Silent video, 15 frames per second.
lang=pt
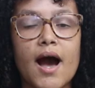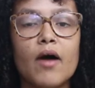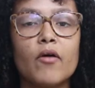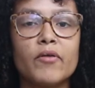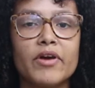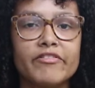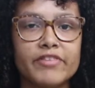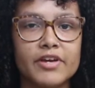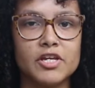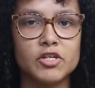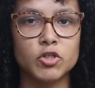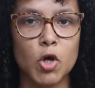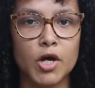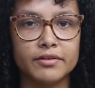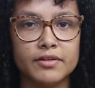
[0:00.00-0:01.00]
a
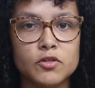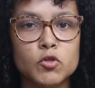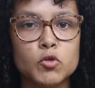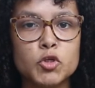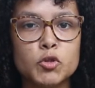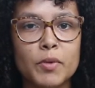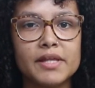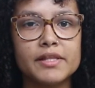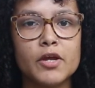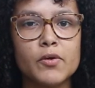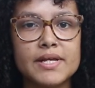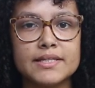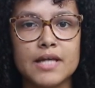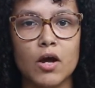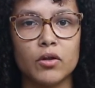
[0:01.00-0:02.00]
UFRJ
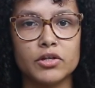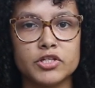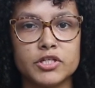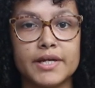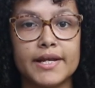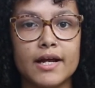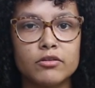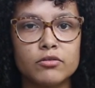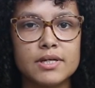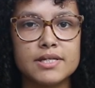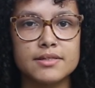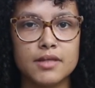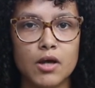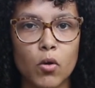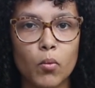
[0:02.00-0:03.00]
suspendeu as aulas de
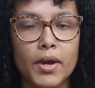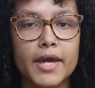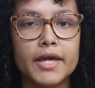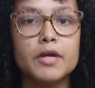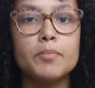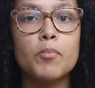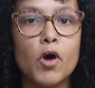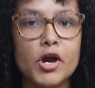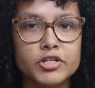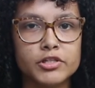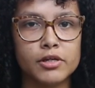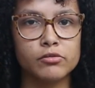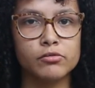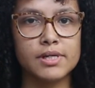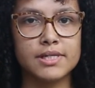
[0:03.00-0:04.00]
graduação e
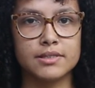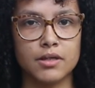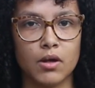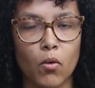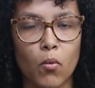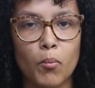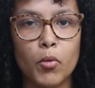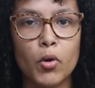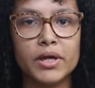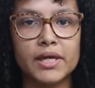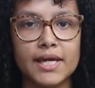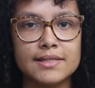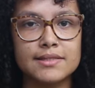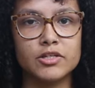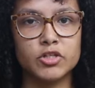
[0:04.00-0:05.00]
pós-graduação por
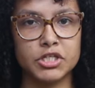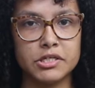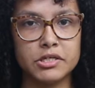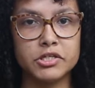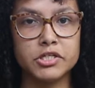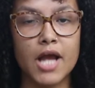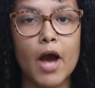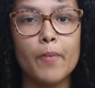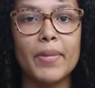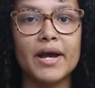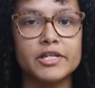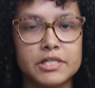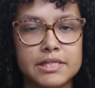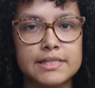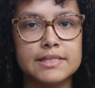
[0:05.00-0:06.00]
15 dias a
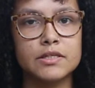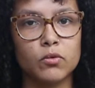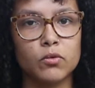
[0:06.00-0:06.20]
partir de